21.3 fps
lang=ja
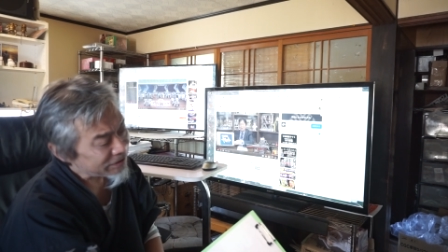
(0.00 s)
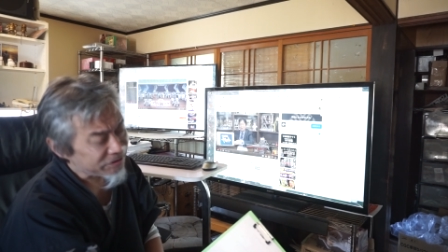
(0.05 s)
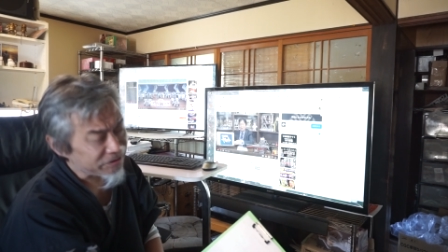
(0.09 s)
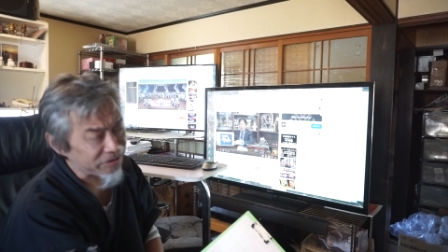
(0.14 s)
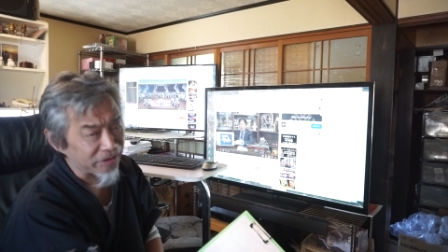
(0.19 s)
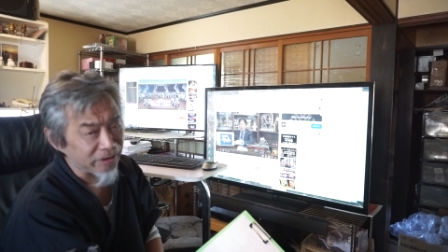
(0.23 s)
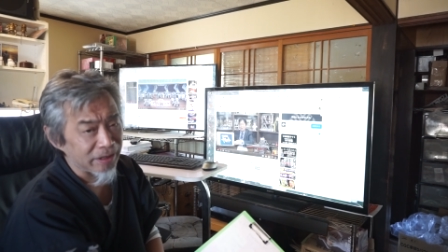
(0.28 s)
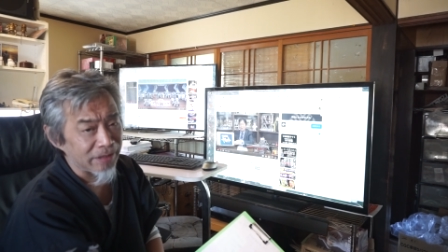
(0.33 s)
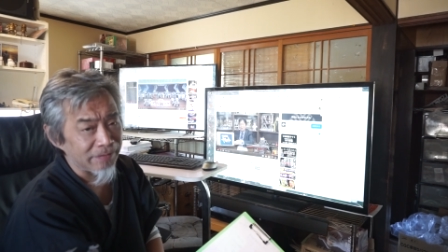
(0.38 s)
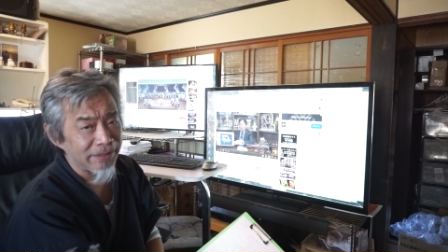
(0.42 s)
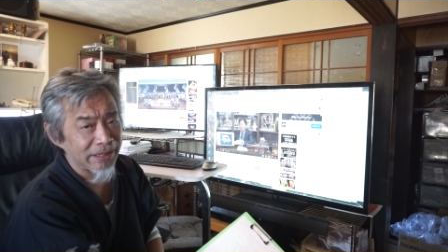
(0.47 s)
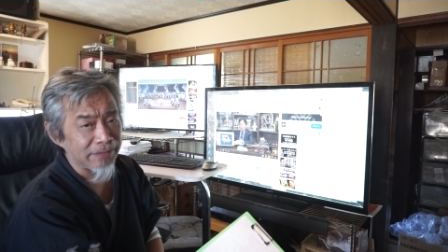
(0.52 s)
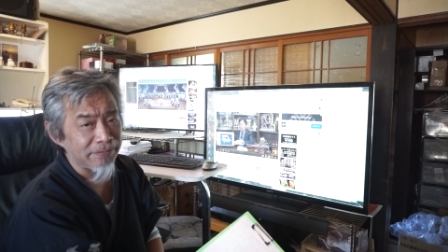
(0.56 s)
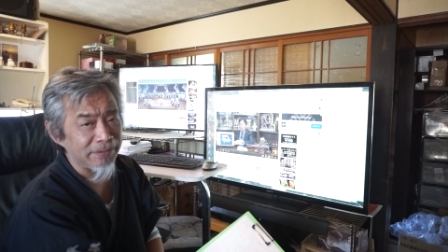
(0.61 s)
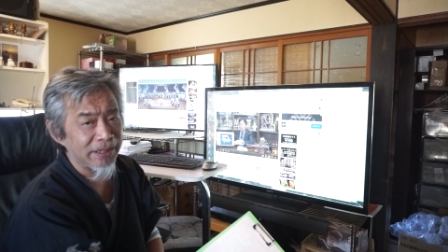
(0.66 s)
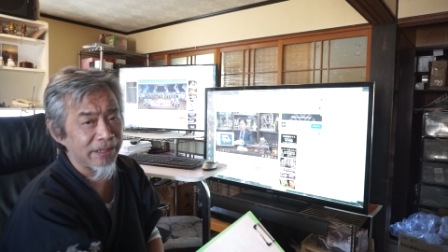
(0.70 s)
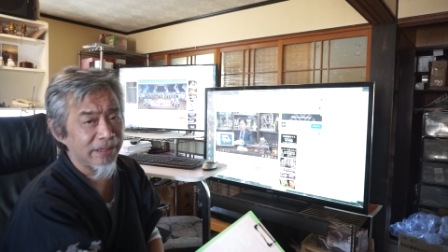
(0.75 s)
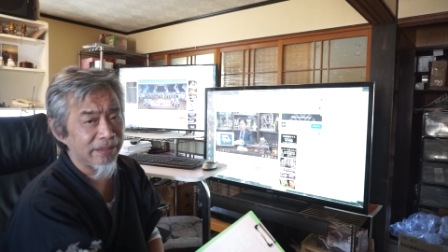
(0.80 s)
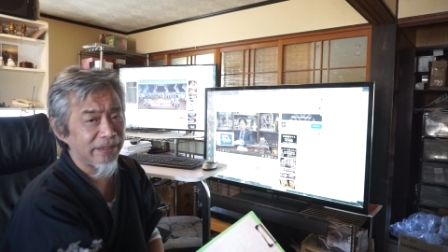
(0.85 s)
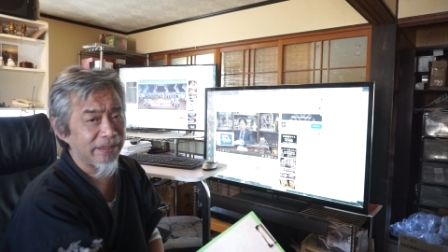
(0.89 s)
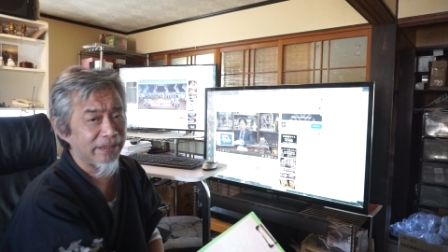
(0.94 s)
ちょっとまだ
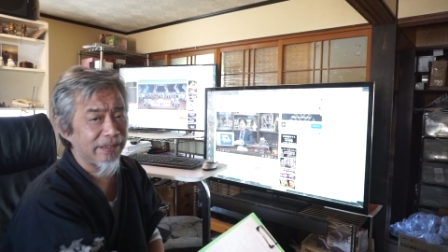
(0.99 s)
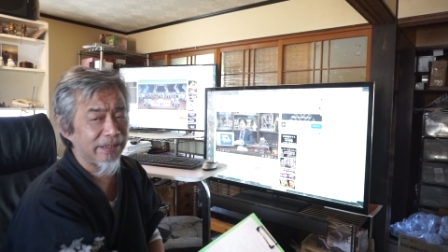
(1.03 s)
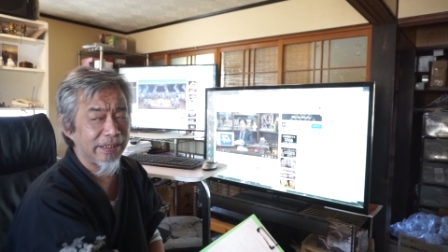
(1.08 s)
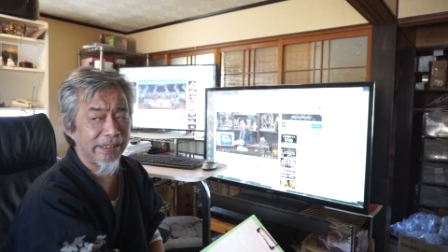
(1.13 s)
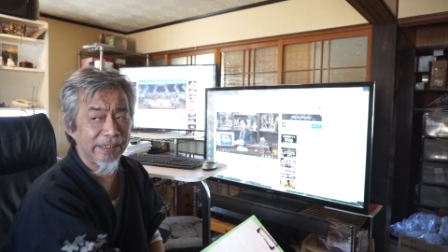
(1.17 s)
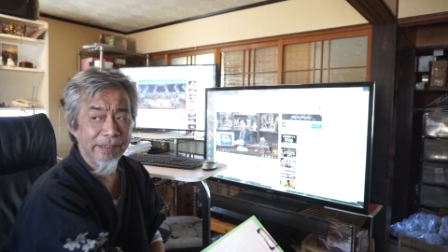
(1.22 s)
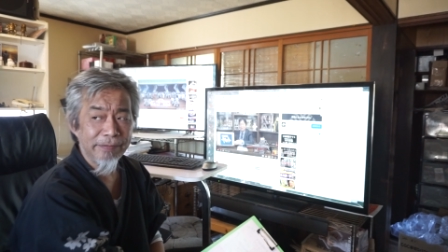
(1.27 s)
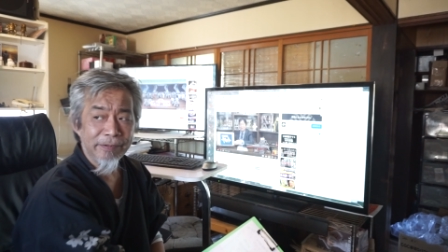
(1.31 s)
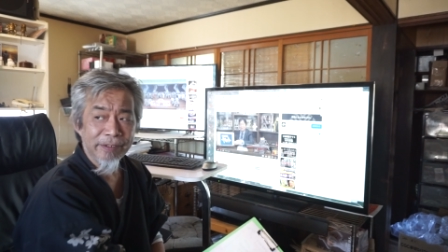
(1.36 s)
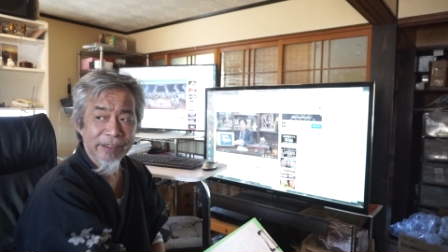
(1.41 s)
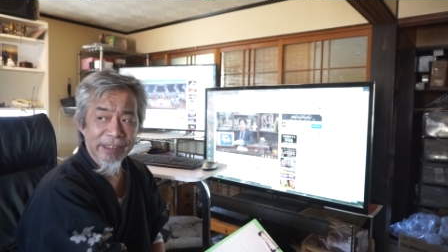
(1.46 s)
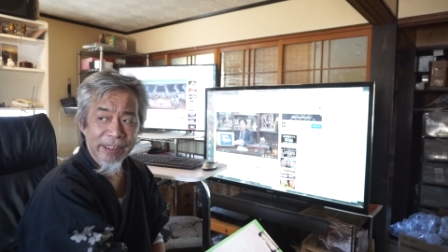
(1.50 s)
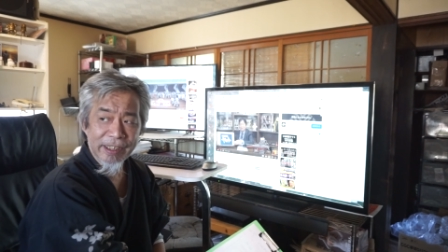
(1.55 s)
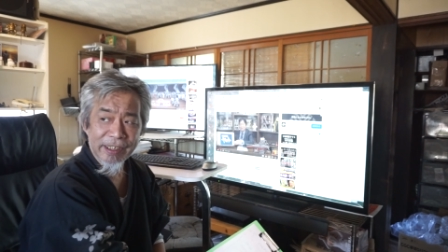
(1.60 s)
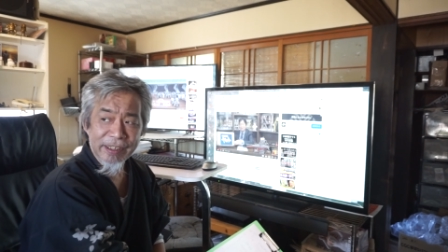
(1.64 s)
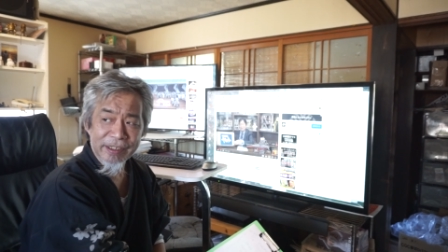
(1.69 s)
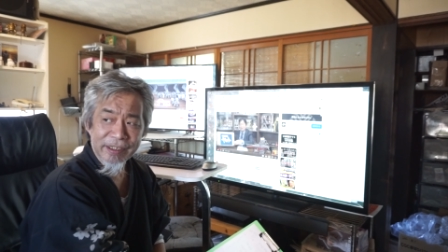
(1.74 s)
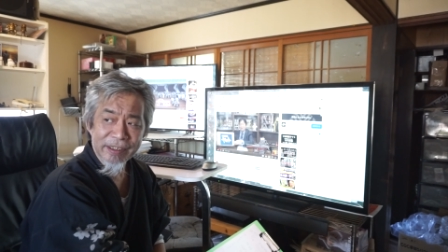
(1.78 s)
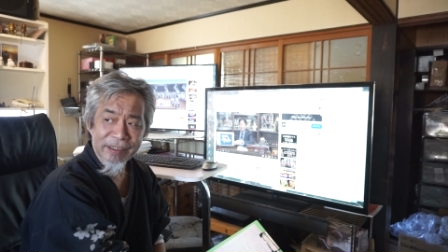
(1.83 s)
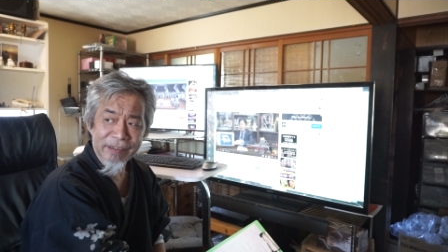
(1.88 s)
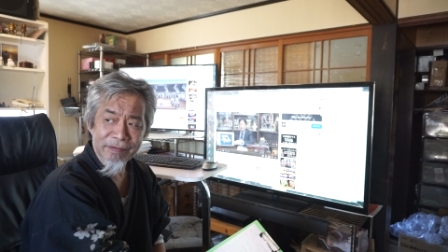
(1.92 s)
見てもな
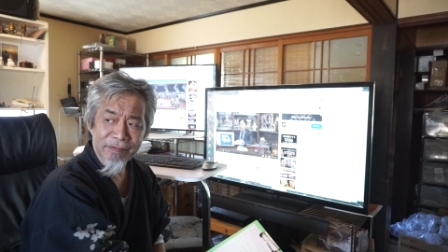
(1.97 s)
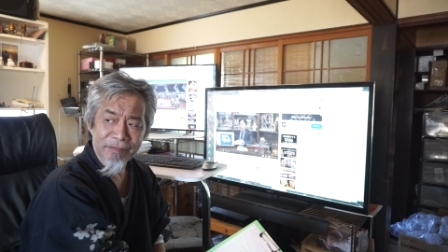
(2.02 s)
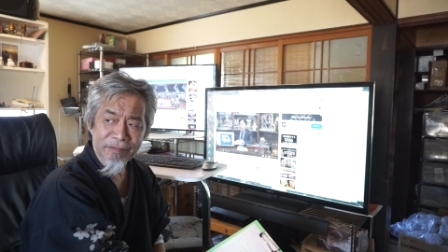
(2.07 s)
いし、